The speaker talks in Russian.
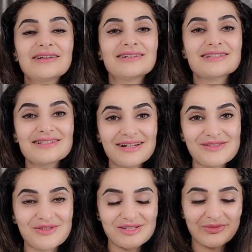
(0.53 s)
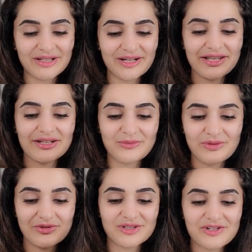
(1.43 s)
Здравствуйте, мои дорогие
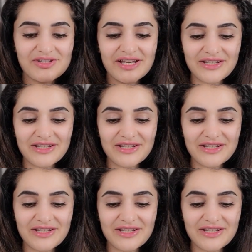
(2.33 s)
любимые друзья.